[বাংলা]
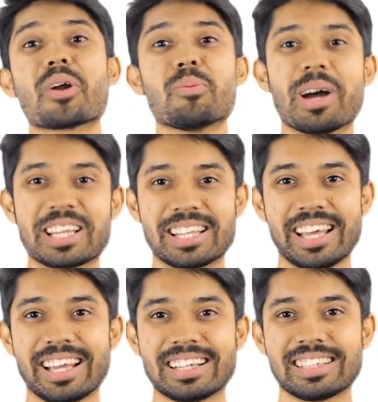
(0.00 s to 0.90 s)
আরও বাড়িয়ে
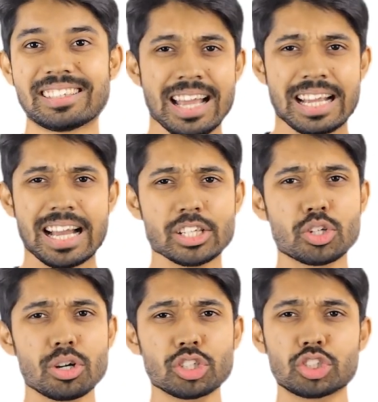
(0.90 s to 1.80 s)
দেয় কাজ
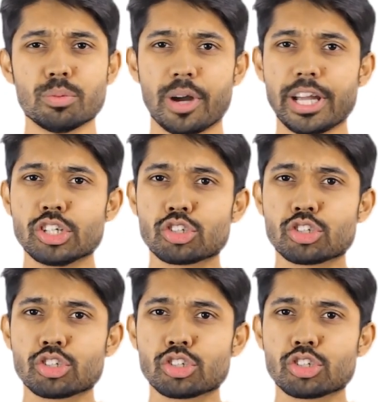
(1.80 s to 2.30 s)
করার সময়